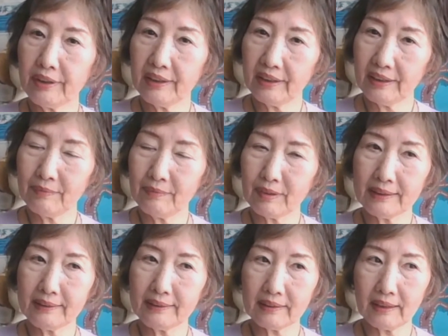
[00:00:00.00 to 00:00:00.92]
品
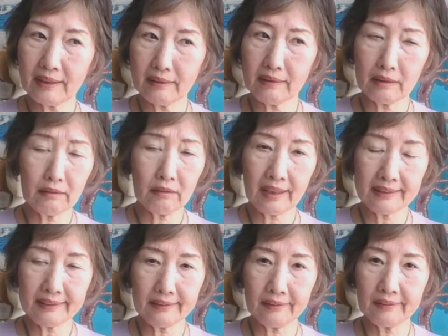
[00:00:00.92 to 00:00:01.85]
昔使ってたの
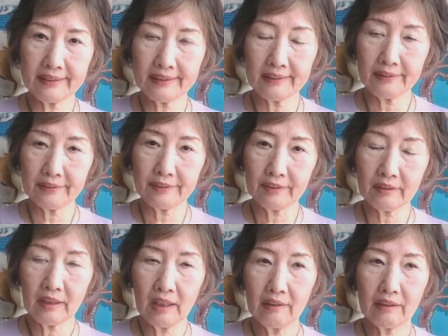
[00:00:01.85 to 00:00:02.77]
同じの欲しいのよ
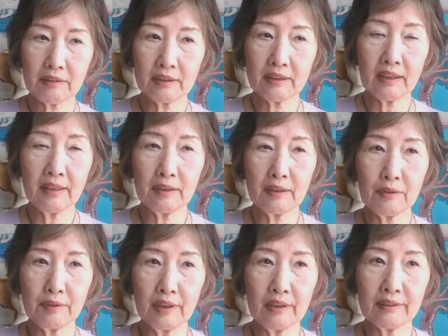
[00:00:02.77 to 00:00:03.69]
私が
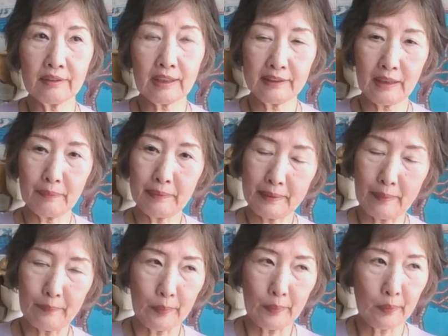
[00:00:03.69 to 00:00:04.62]
ネットでいくら調べ
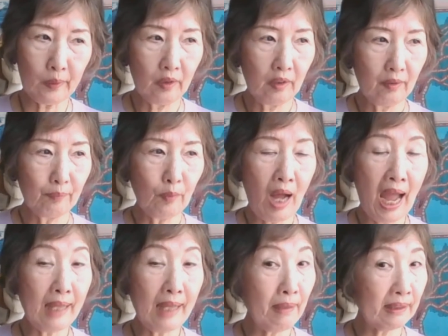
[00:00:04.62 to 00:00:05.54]
てももう
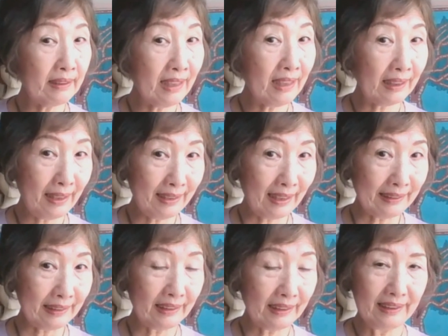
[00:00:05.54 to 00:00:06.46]
廃盤になってたり
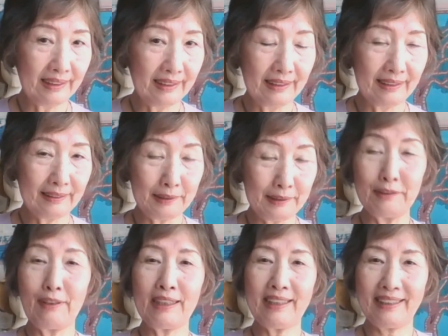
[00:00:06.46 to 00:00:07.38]
す
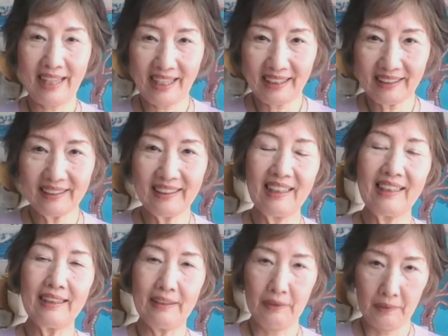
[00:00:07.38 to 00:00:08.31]
るわ
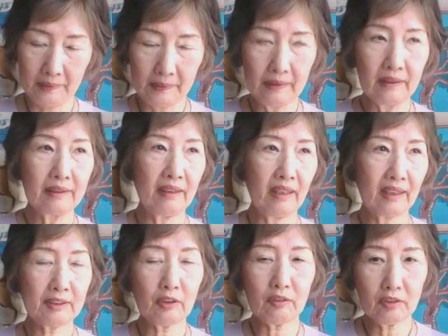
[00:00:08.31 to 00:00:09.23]
けね。で
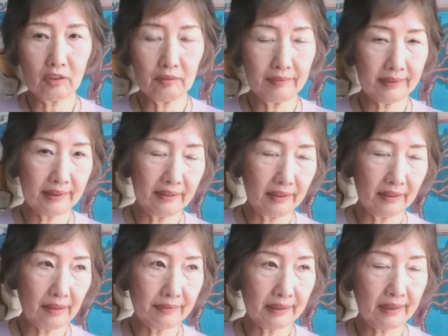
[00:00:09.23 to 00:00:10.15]
あそこのお店に行
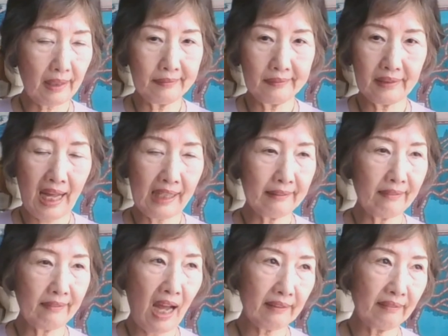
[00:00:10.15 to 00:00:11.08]
けば多分ある
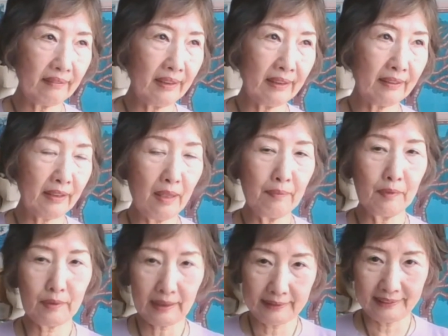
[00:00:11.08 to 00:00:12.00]
わって言って
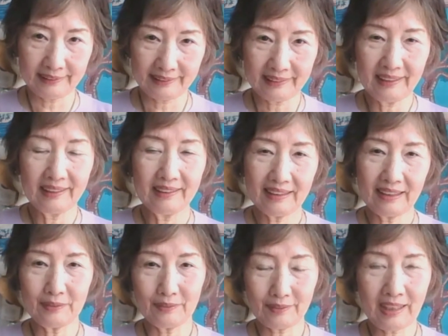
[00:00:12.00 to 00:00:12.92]
昔
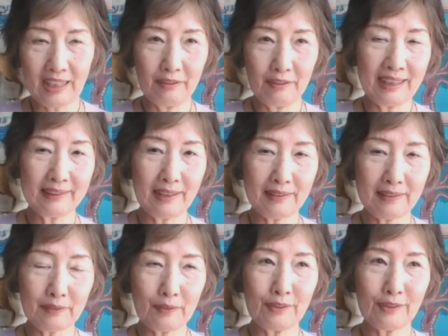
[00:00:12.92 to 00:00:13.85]
通われてたとこ